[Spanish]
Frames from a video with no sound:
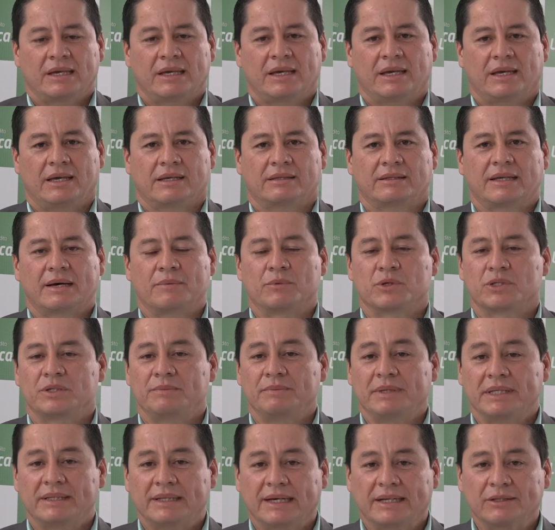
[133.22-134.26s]
Estamos
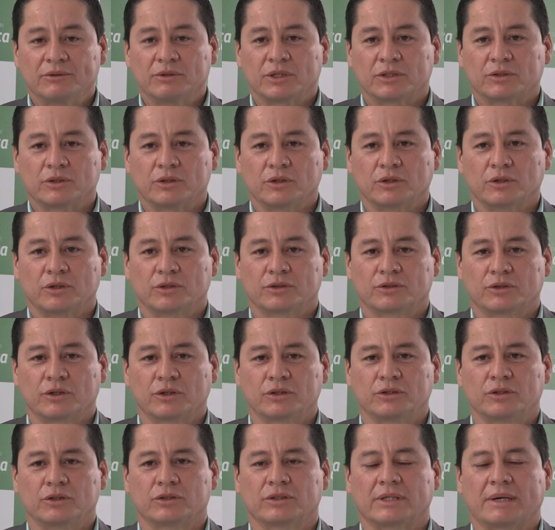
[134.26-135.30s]
invitando a todos los
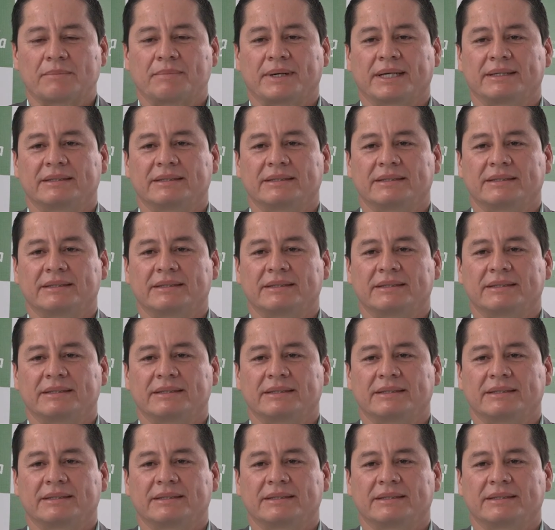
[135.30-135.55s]
socios a